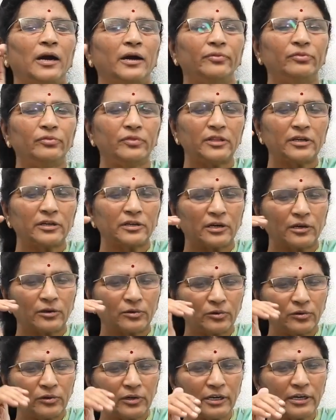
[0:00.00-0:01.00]
అంత
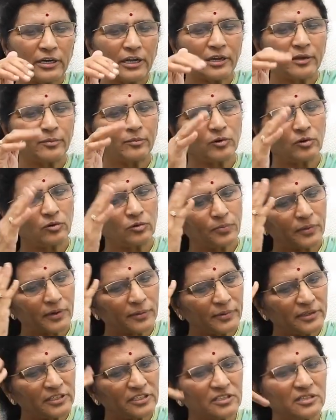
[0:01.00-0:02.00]
కరోనా టైంలో
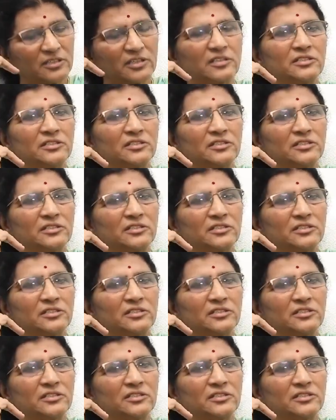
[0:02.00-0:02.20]
ప్రపంచ